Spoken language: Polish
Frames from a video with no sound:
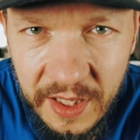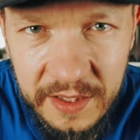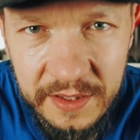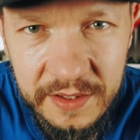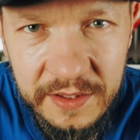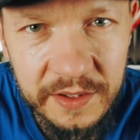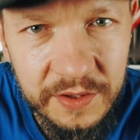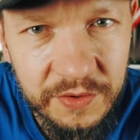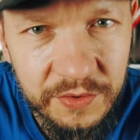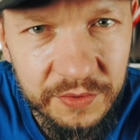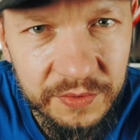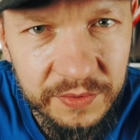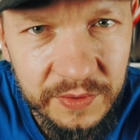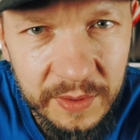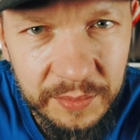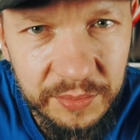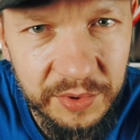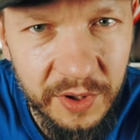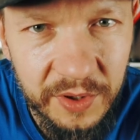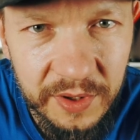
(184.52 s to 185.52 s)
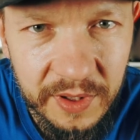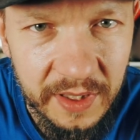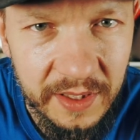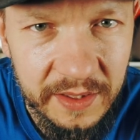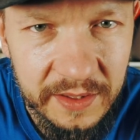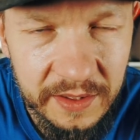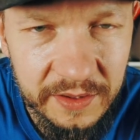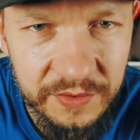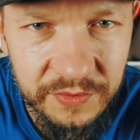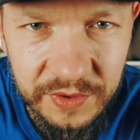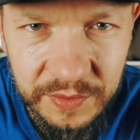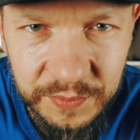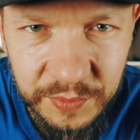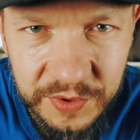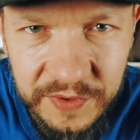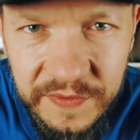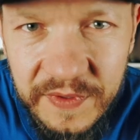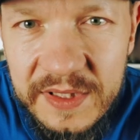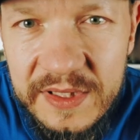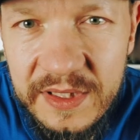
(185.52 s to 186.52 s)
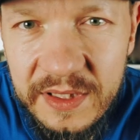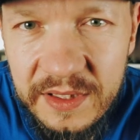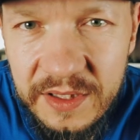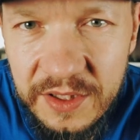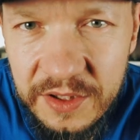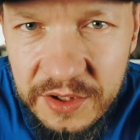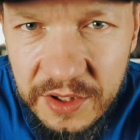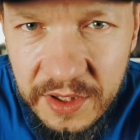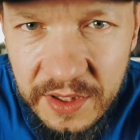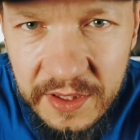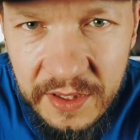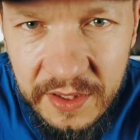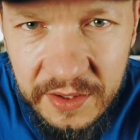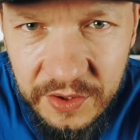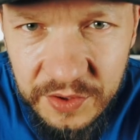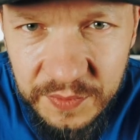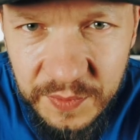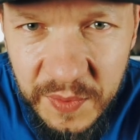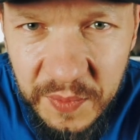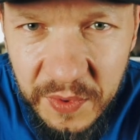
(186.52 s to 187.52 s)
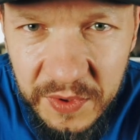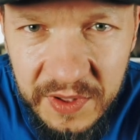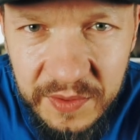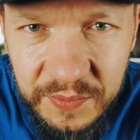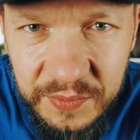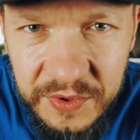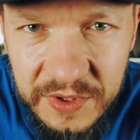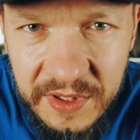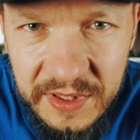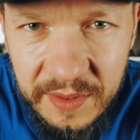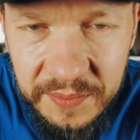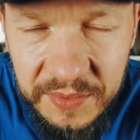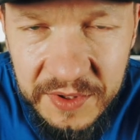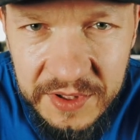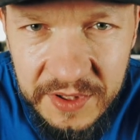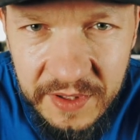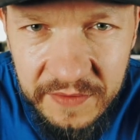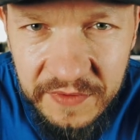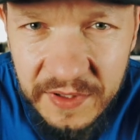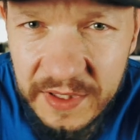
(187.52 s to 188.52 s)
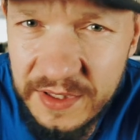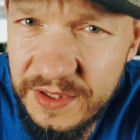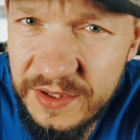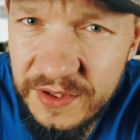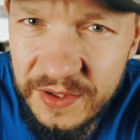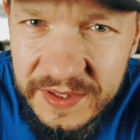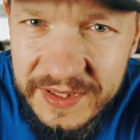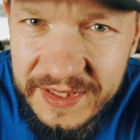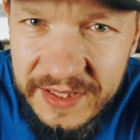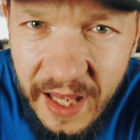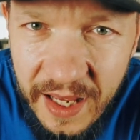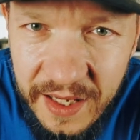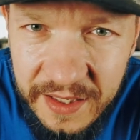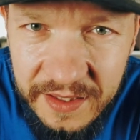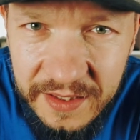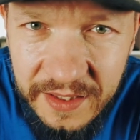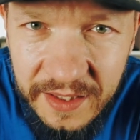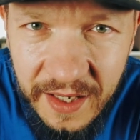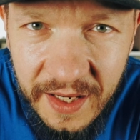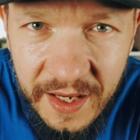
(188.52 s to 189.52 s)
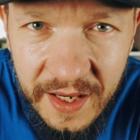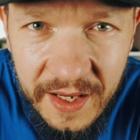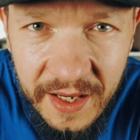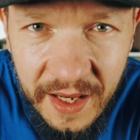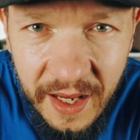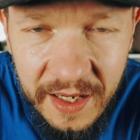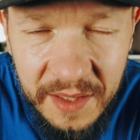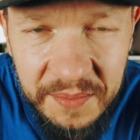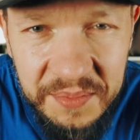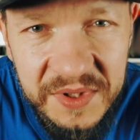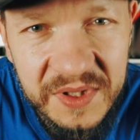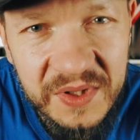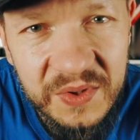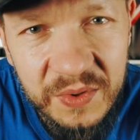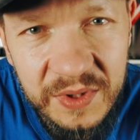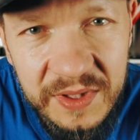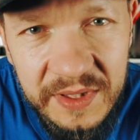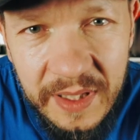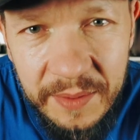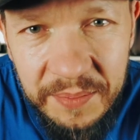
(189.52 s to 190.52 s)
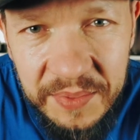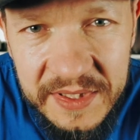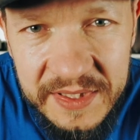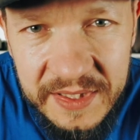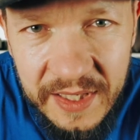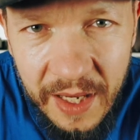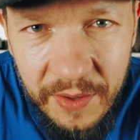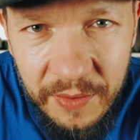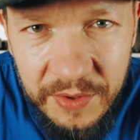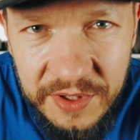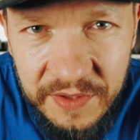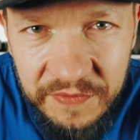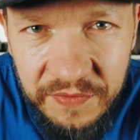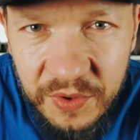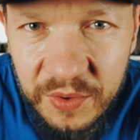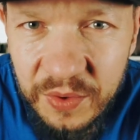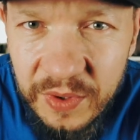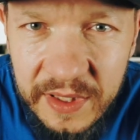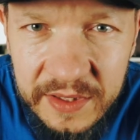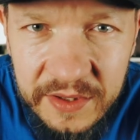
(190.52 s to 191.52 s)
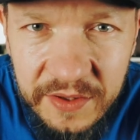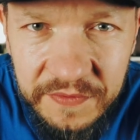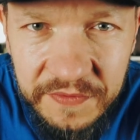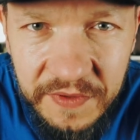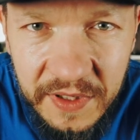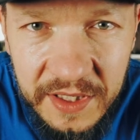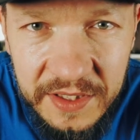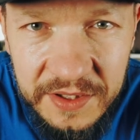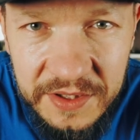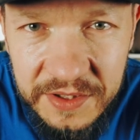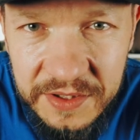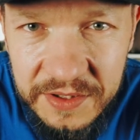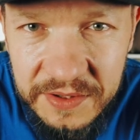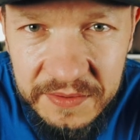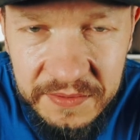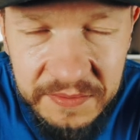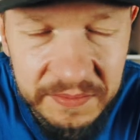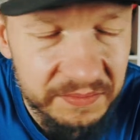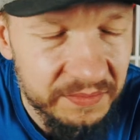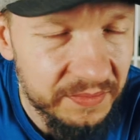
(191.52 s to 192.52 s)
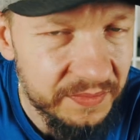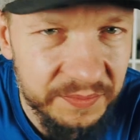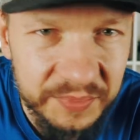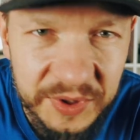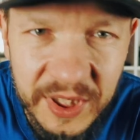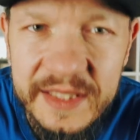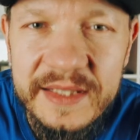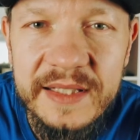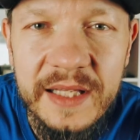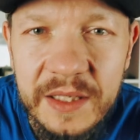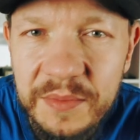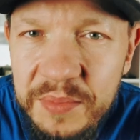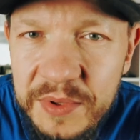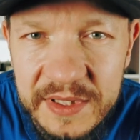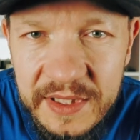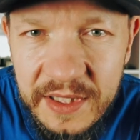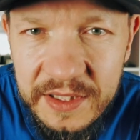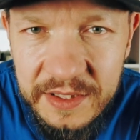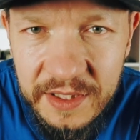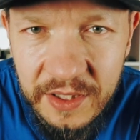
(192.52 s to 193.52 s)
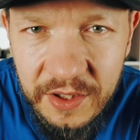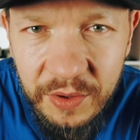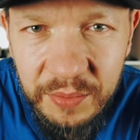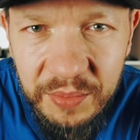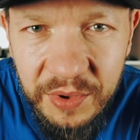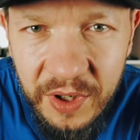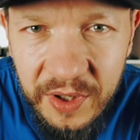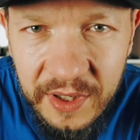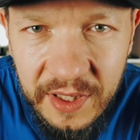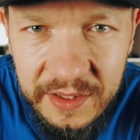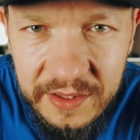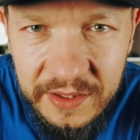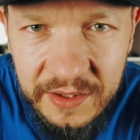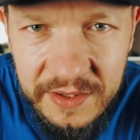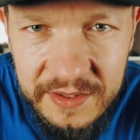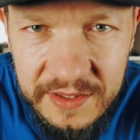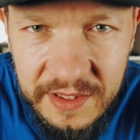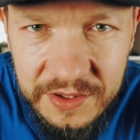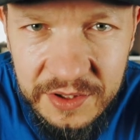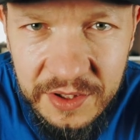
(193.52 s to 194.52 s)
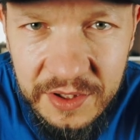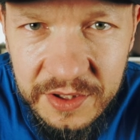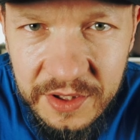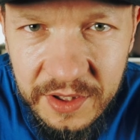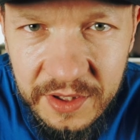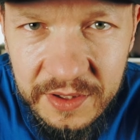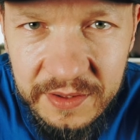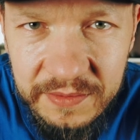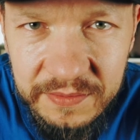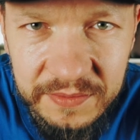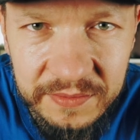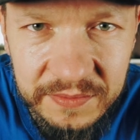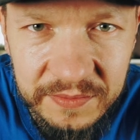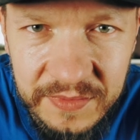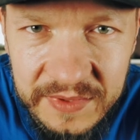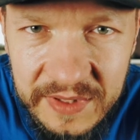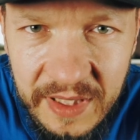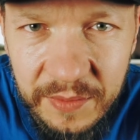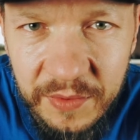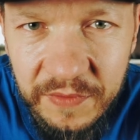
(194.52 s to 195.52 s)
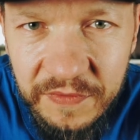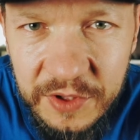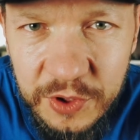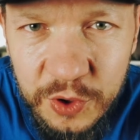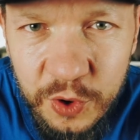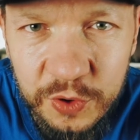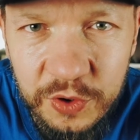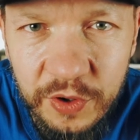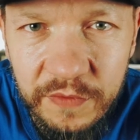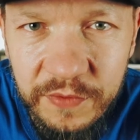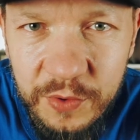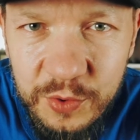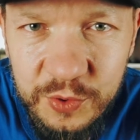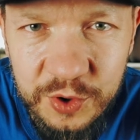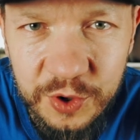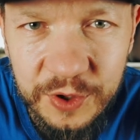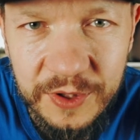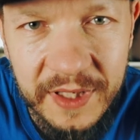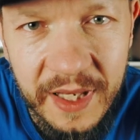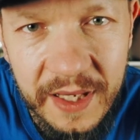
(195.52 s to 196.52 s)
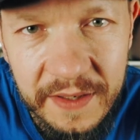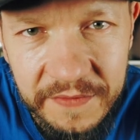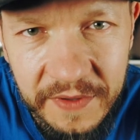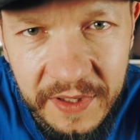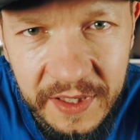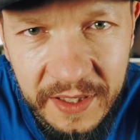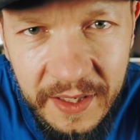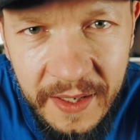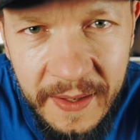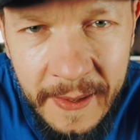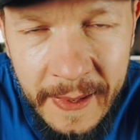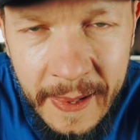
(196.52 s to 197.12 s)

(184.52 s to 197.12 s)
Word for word: artykuł na bloga, na który poświęcę tydzień, a ktoś mi pod nim później napisze, wiesz co stary, ale bzdury napisałeś, a w ogóle to weź, mm, przestań pisać tego bloga, tylko zacznij się zajmować hodowlą rzodkiewek,